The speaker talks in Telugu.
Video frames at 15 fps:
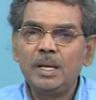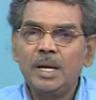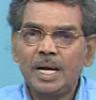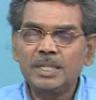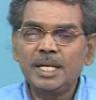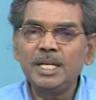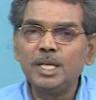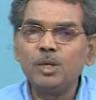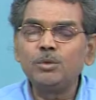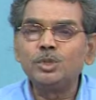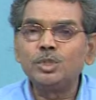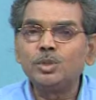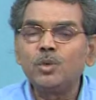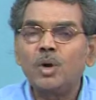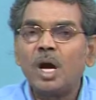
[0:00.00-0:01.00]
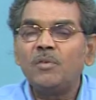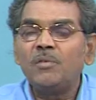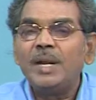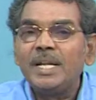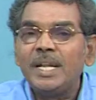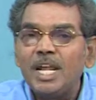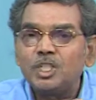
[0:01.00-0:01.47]
అతనికి కొంచెం ఆ
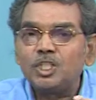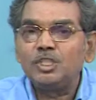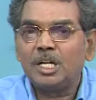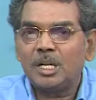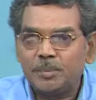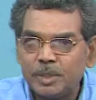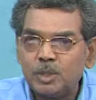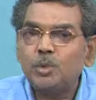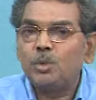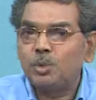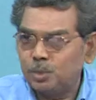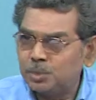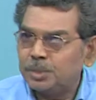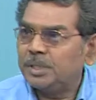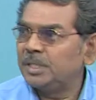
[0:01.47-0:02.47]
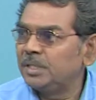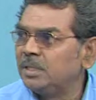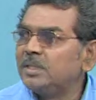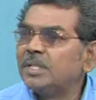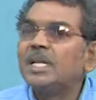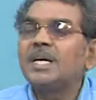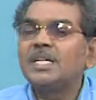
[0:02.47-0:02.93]
వెంటిలేషన్ తెరపండి ఉంటుంటుంది
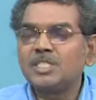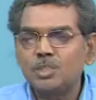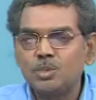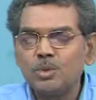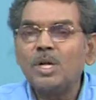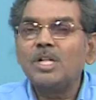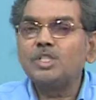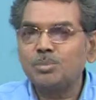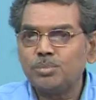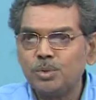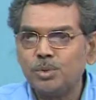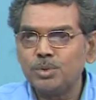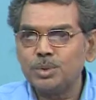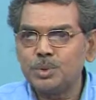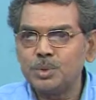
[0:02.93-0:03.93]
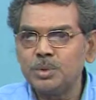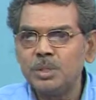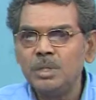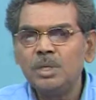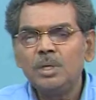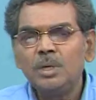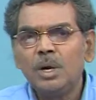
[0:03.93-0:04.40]
తన కష్ట సుఖాలు చెప్పుకోవచ్చు
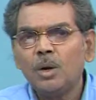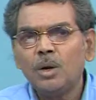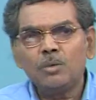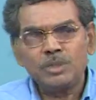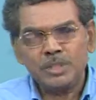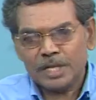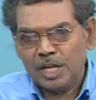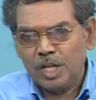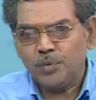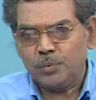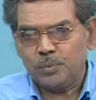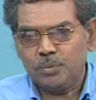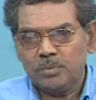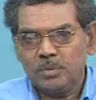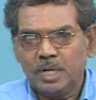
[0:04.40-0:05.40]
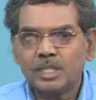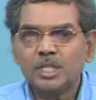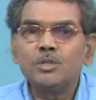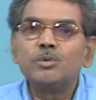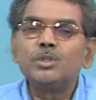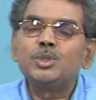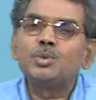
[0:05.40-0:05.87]
కొంత రిలీఫ్
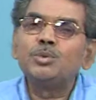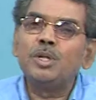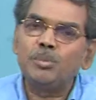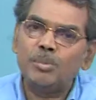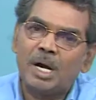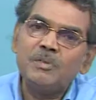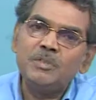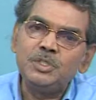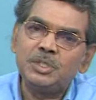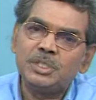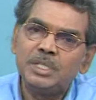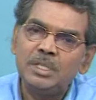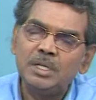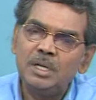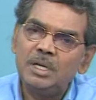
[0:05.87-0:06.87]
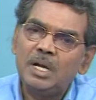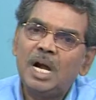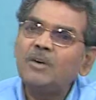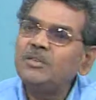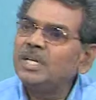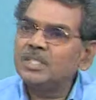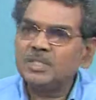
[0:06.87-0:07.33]
అతనికి వస్తుందని భావించి ఆ
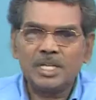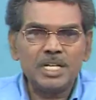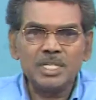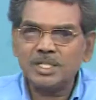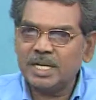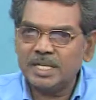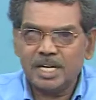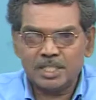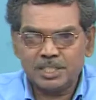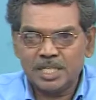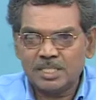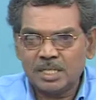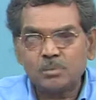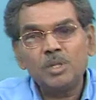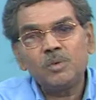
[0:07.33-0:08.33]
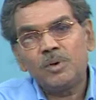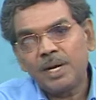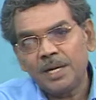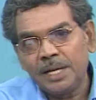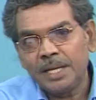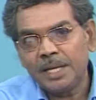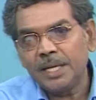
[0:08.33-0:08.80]
విధంగా స్టడీస్ కండక్ట్ చేశారు మనం
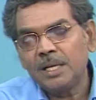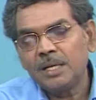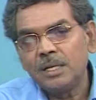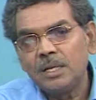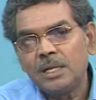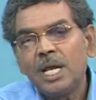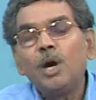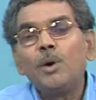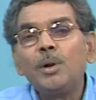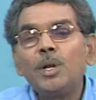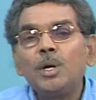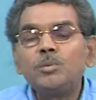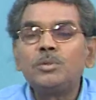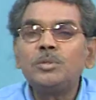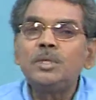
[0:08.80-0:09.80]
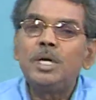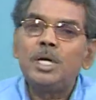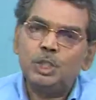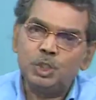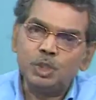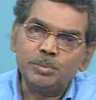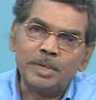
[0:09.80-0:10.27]
వాటిని ఏమన్నాము
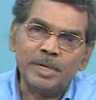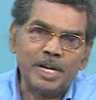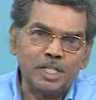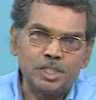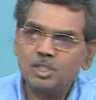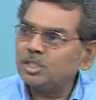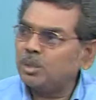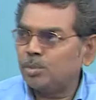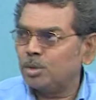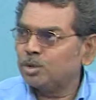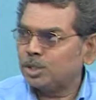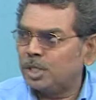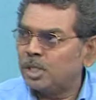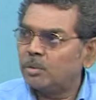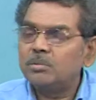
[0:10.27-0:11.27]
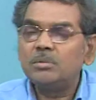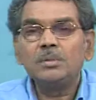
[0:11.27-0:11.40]
హ్యూమన్ రిలేషన్స్ అప్రోచ్ అన్నాం